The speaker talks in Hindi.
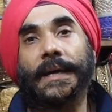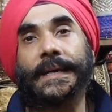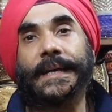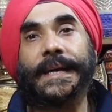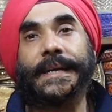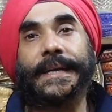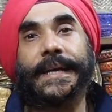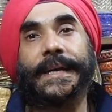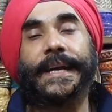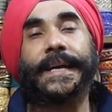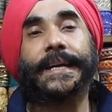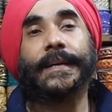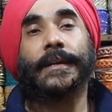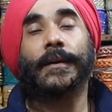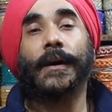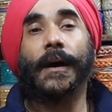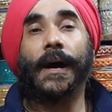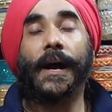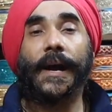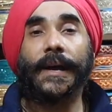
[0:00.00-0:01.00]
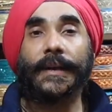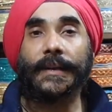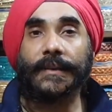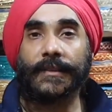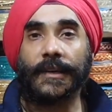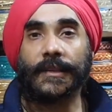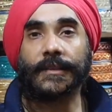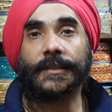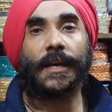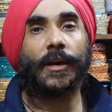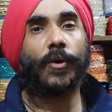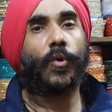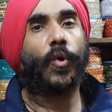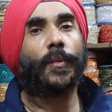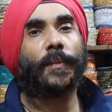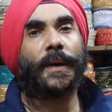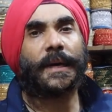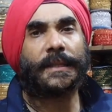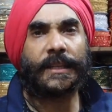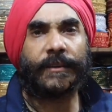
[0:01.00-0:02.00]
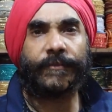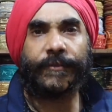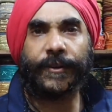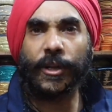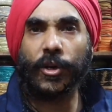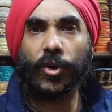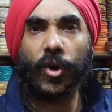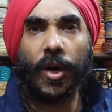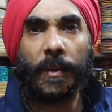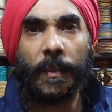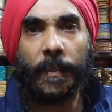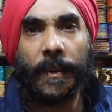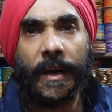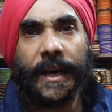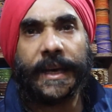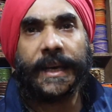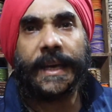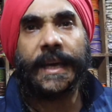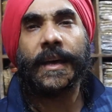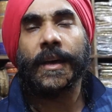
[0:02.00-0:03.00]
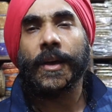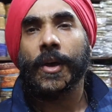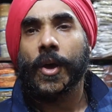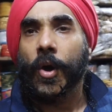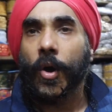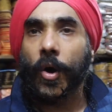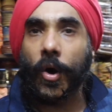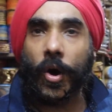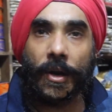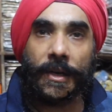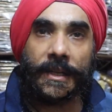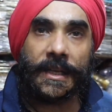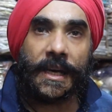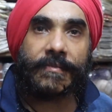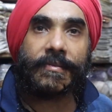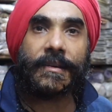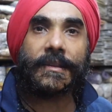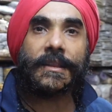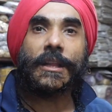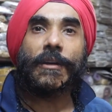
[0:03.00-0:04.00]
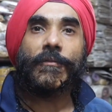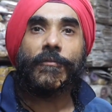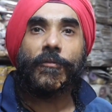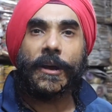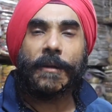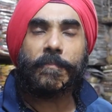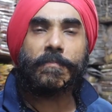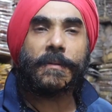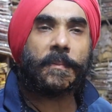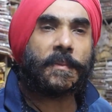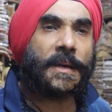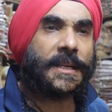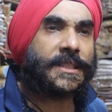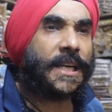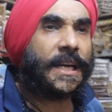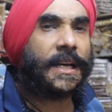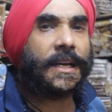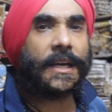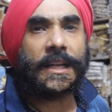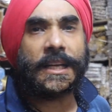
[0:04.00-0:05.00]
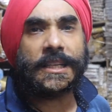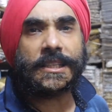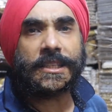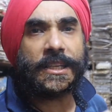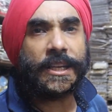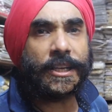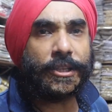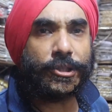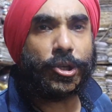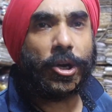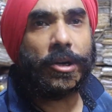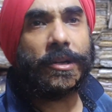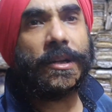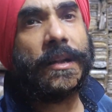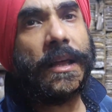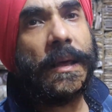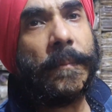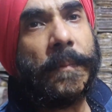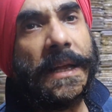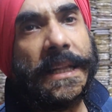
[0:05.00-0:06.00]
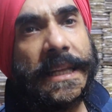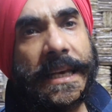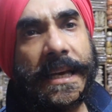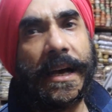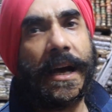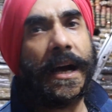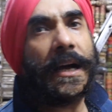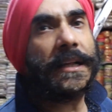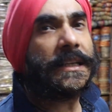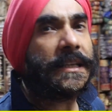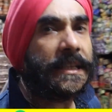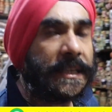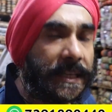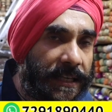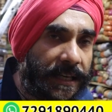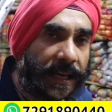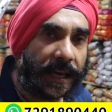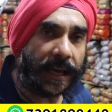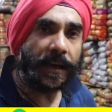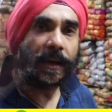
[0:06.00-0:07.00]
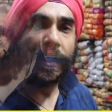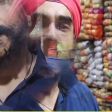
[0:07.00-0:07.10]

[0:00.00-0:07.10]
आइए डायरेक्ट आ नहीं सकते कोई बात नहीं वीडियो कॉल में मंगाइए और नहीं आ सकते तो वेबसाइट चेक करके स्क्रीन करके भेजिए हाँ जी ठीक है